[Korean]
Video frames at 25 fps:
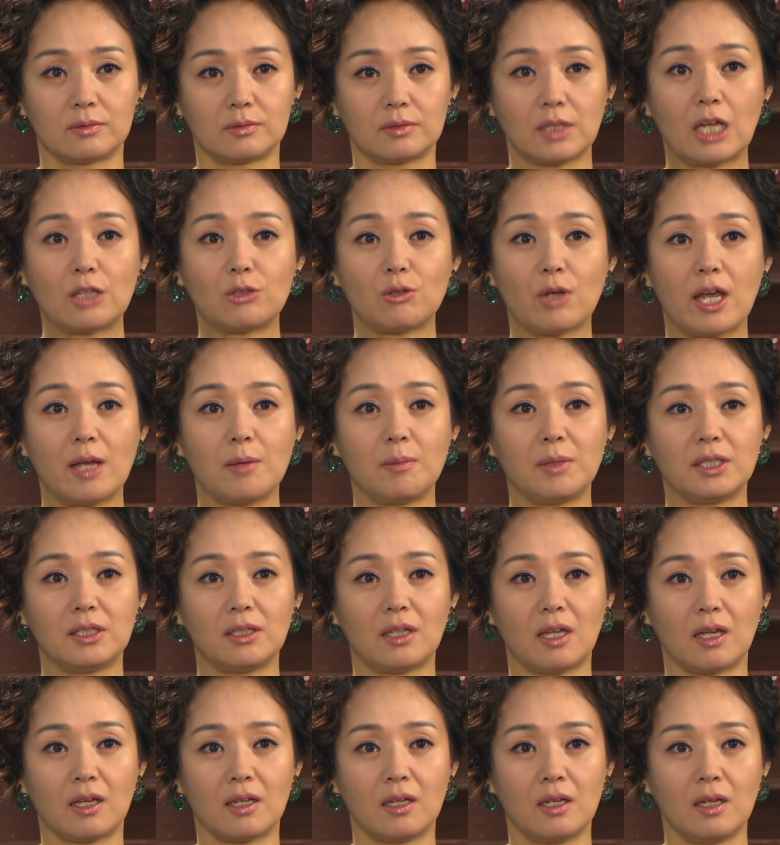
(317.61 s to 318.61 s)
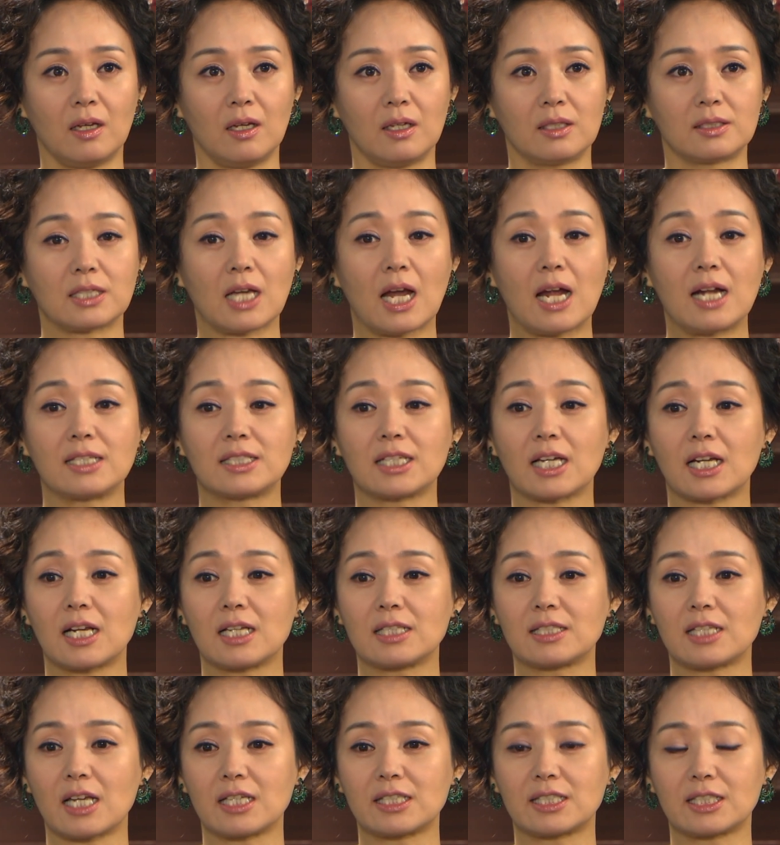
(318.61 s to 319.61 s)
나도 애민데 잘
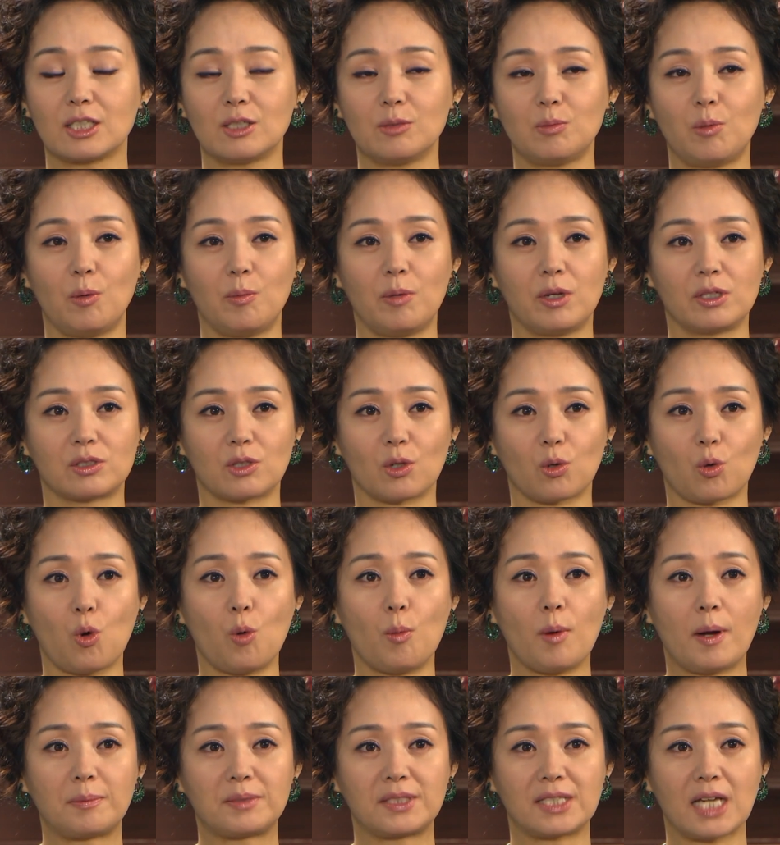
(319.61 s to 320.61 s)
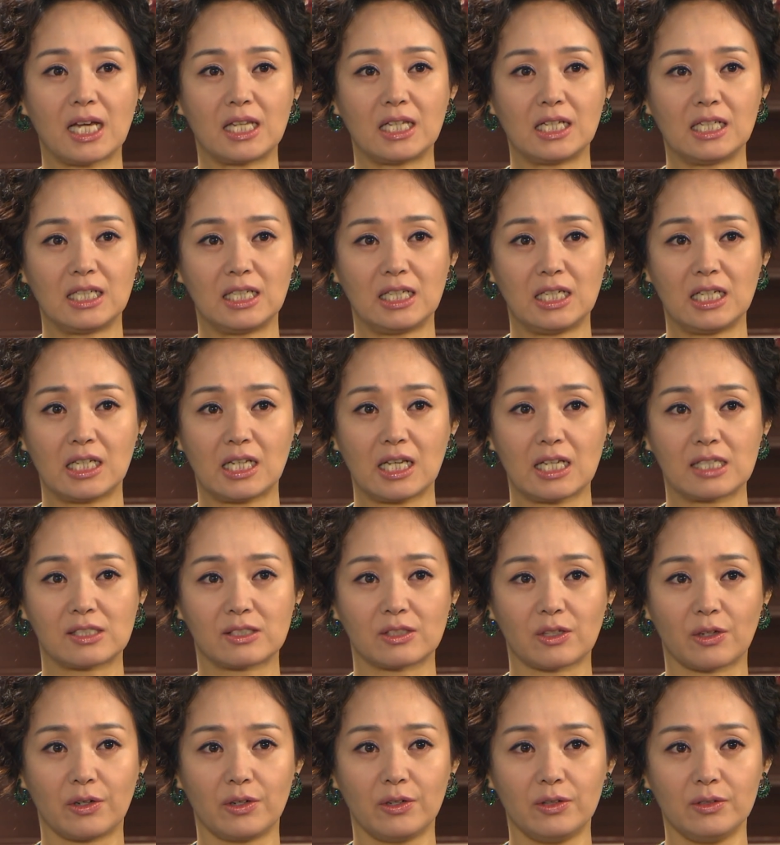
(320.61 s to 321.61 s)
자란 자식을 보면서 고맙지 않을 일이
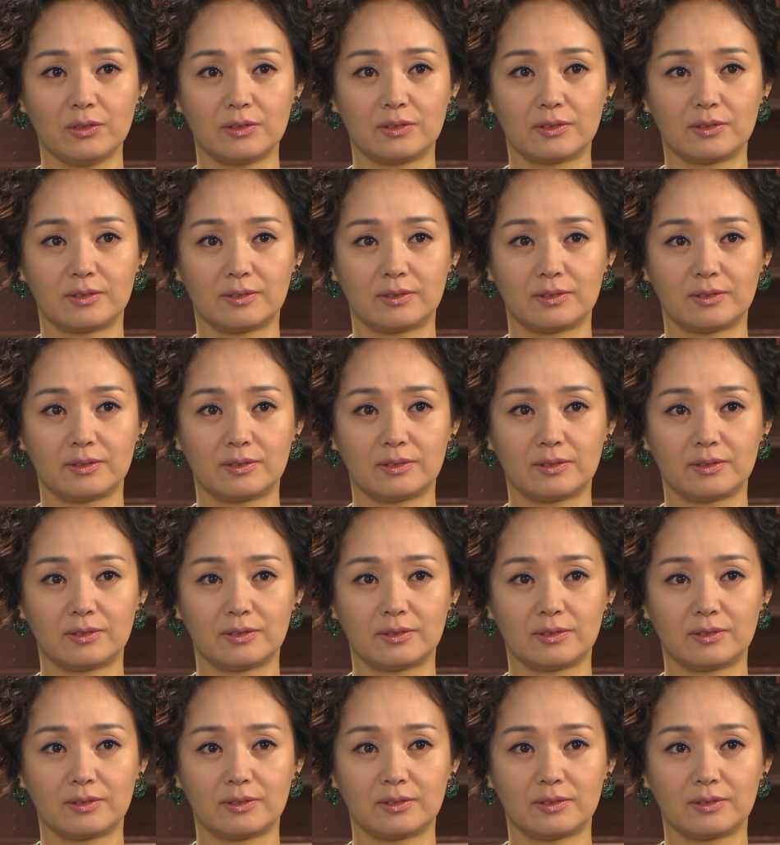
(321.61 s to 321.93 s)
있겠어요?